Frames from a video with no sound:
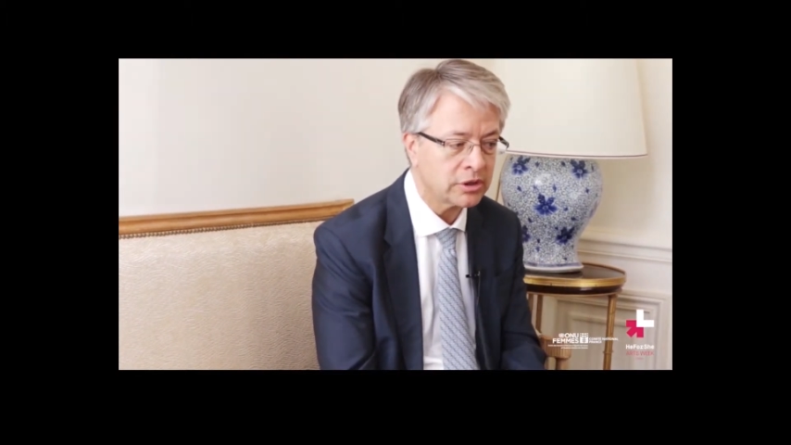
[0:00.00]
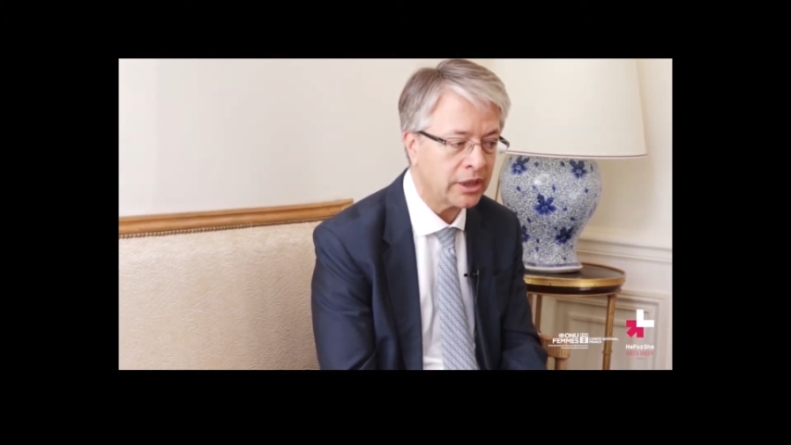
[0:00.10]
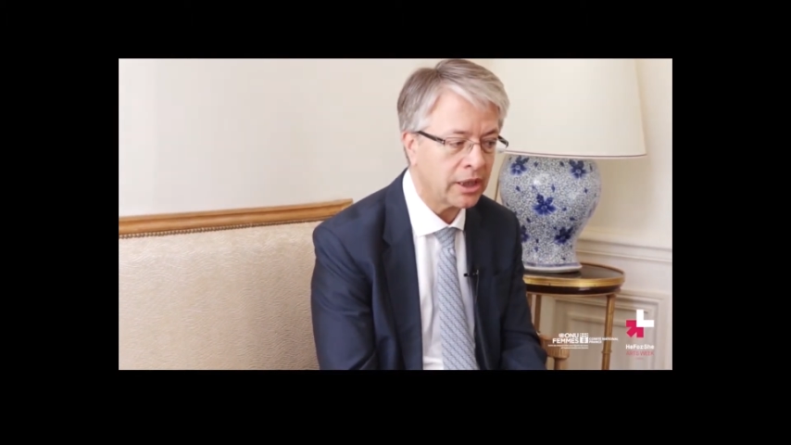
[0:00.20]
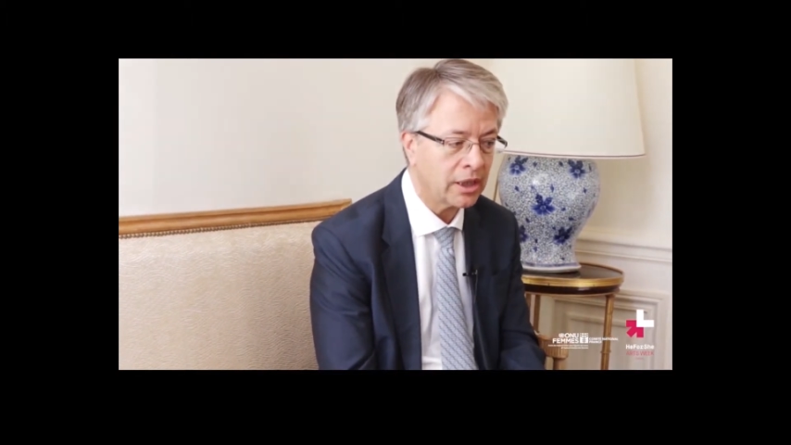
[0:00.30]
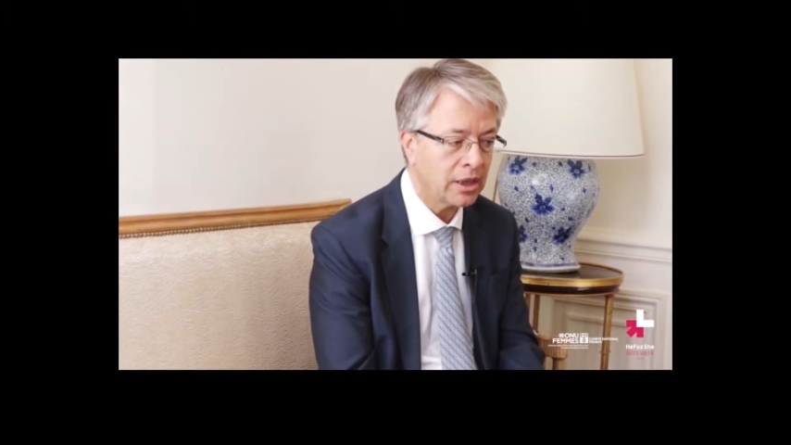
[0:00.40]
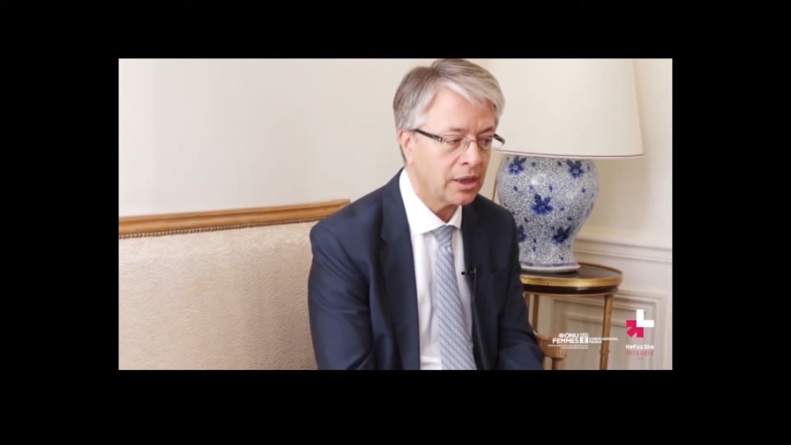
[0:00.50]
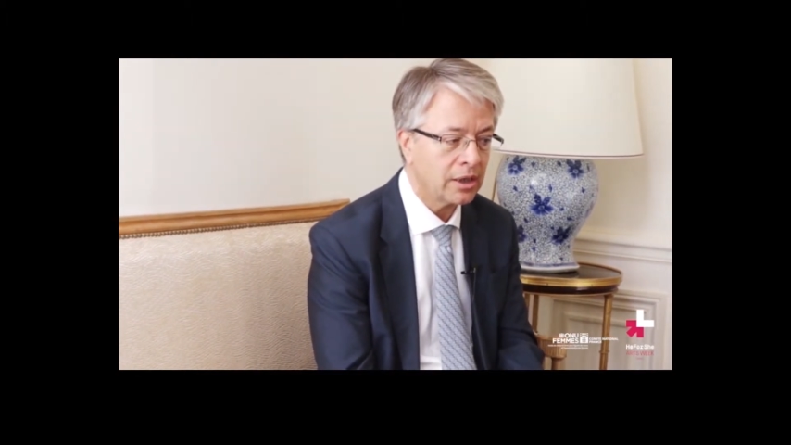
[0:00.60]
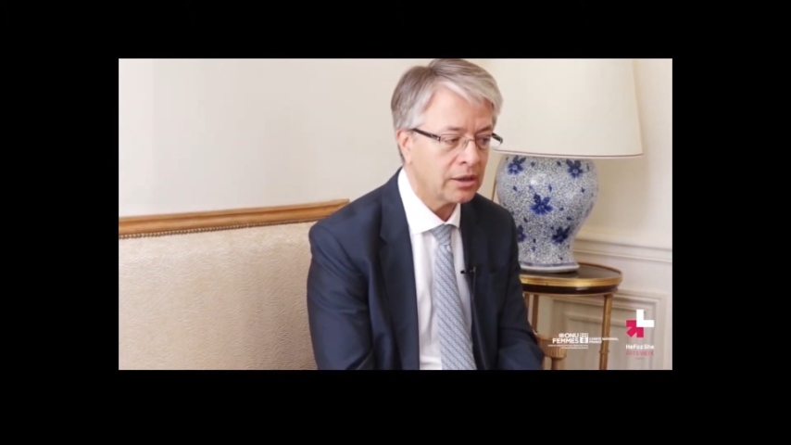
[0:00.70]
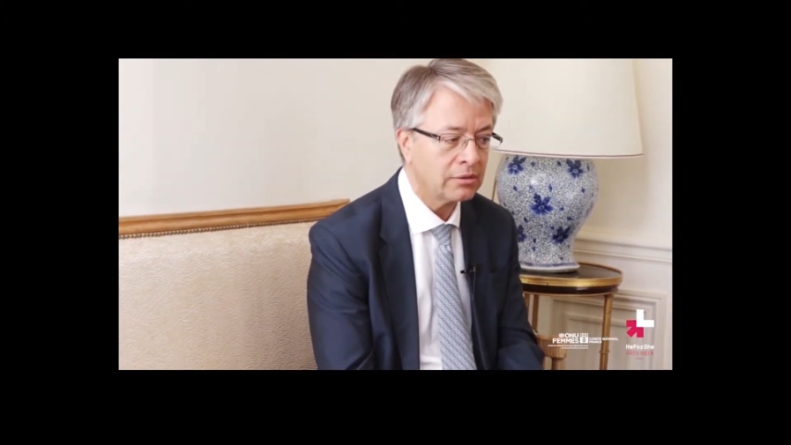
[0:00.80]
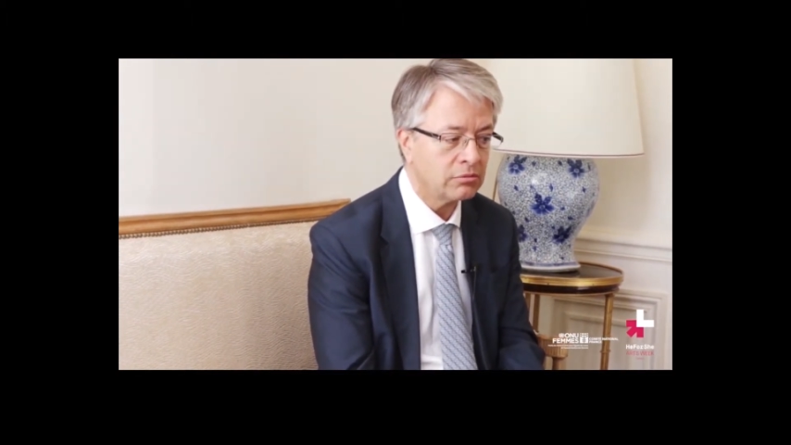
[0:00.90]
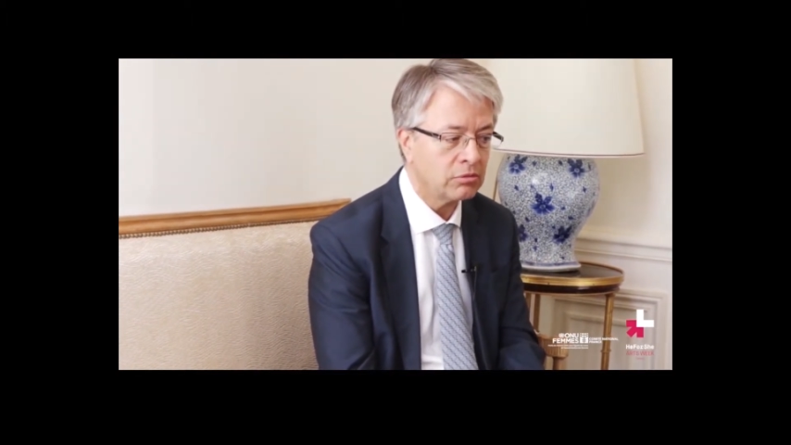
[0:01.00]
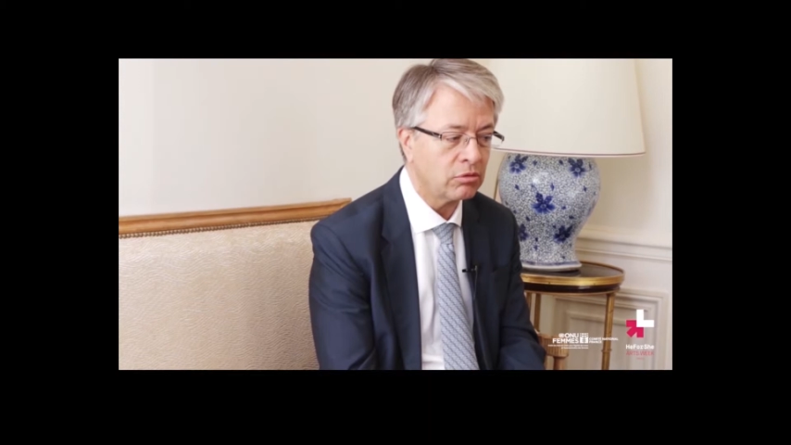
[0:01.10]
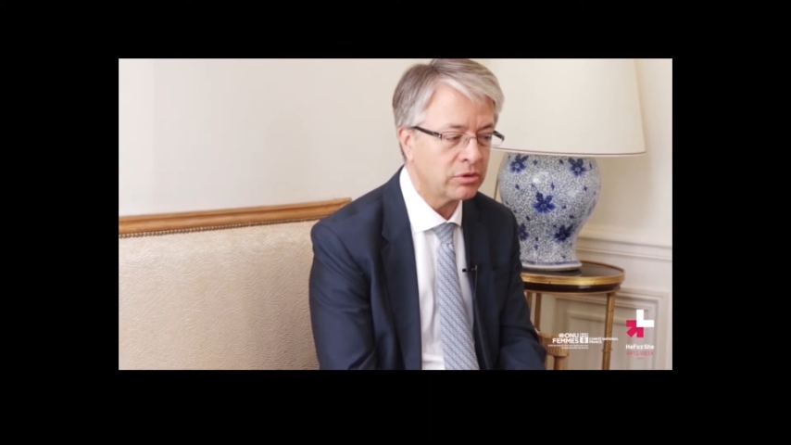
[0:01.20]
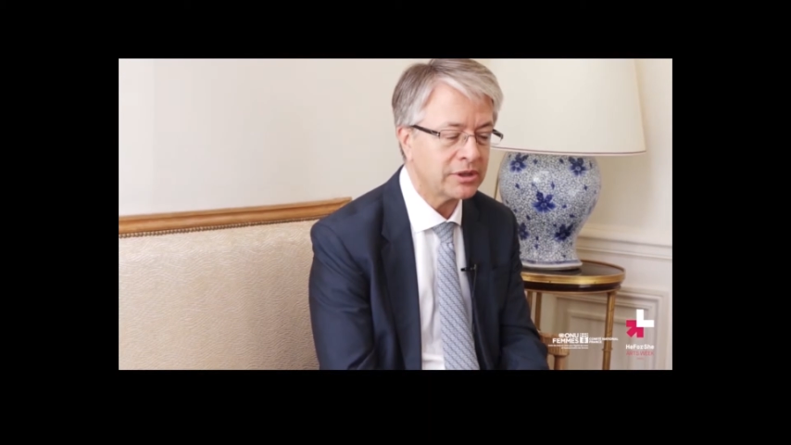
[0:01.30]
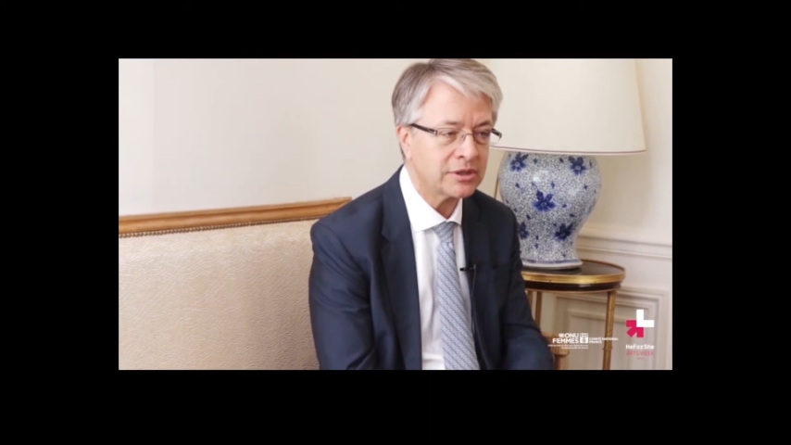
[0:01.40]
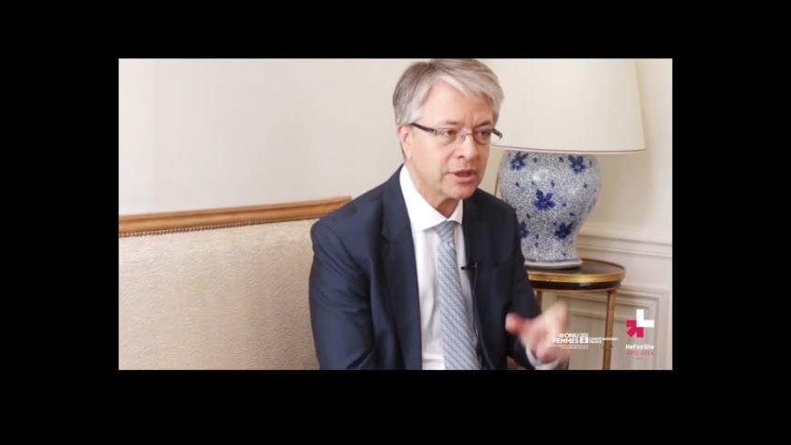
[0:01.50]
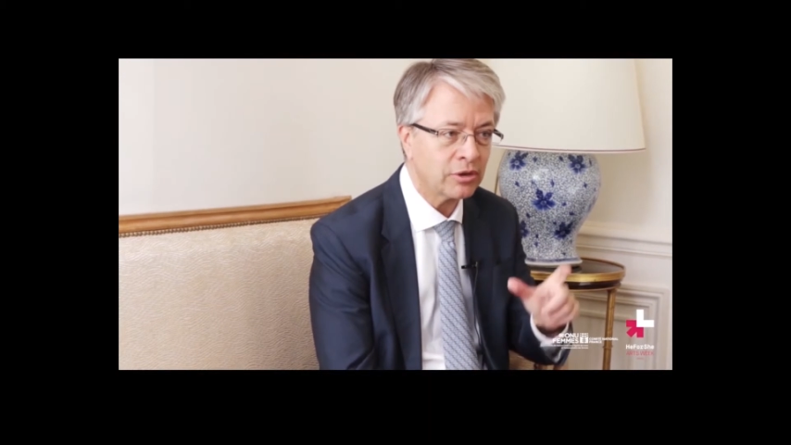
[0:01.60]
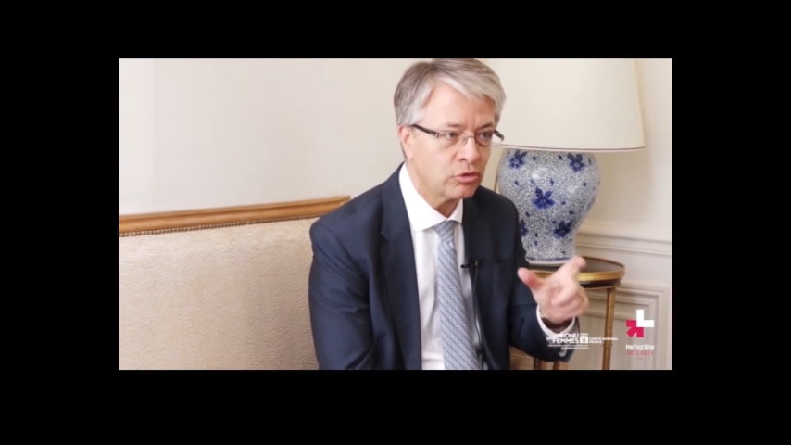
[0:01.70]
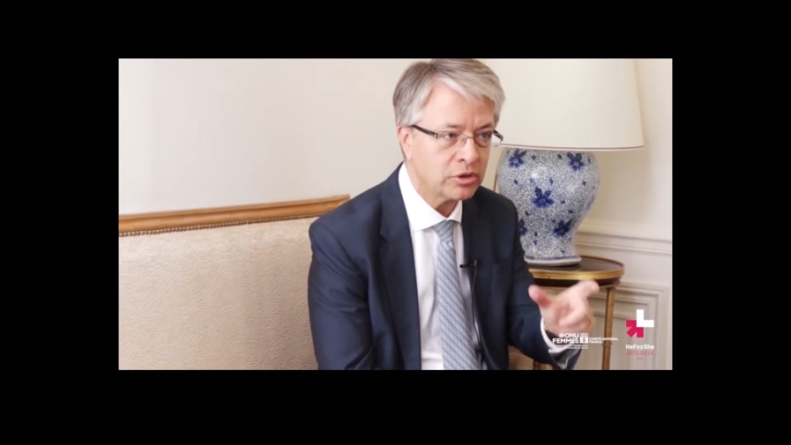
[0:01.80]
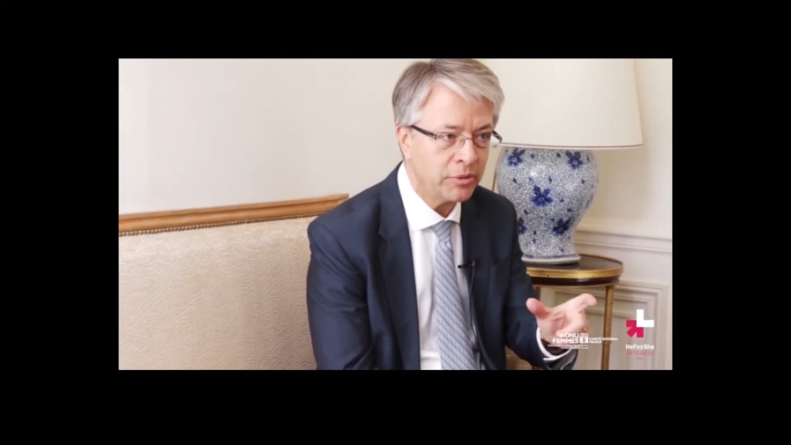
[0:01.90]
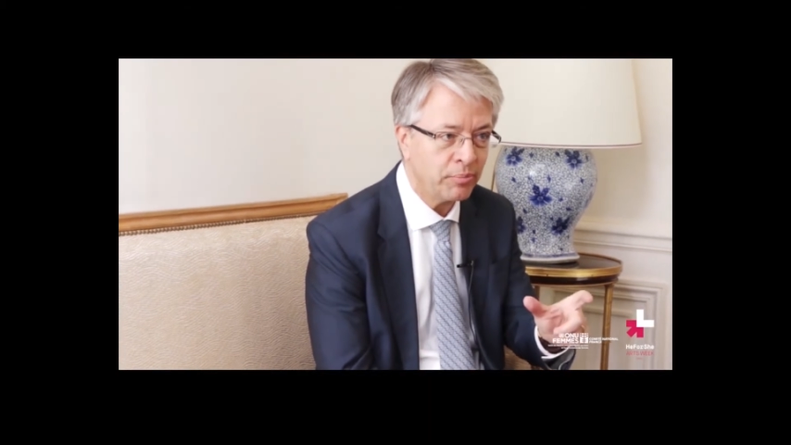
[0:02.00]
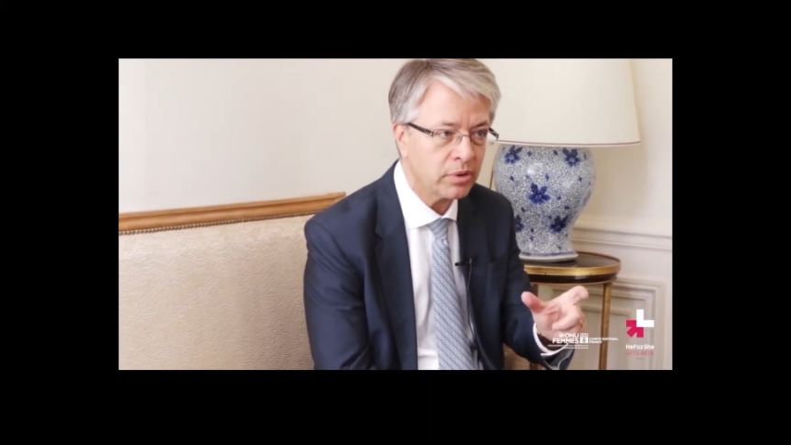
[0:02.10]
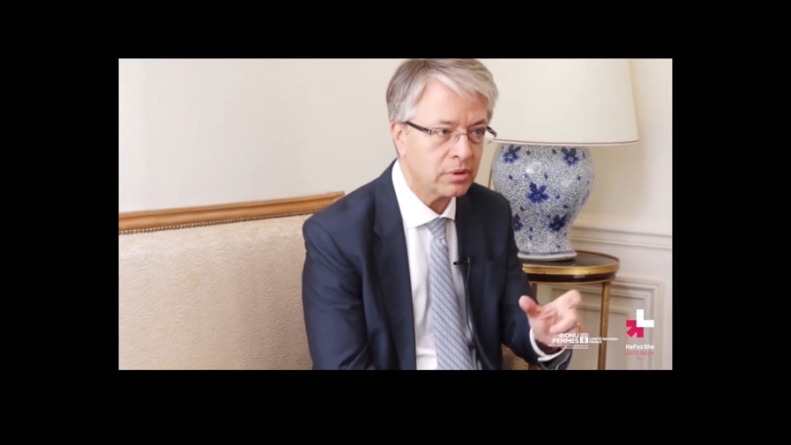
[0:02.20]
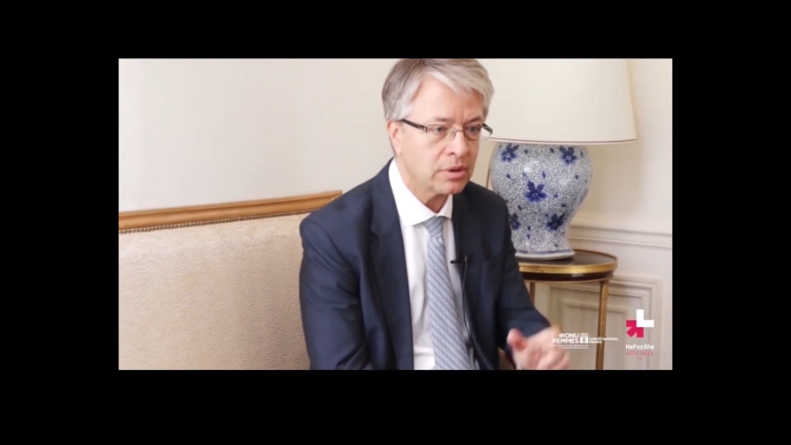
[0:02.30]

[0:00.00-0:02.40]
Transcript: du rôle des stéréotypes,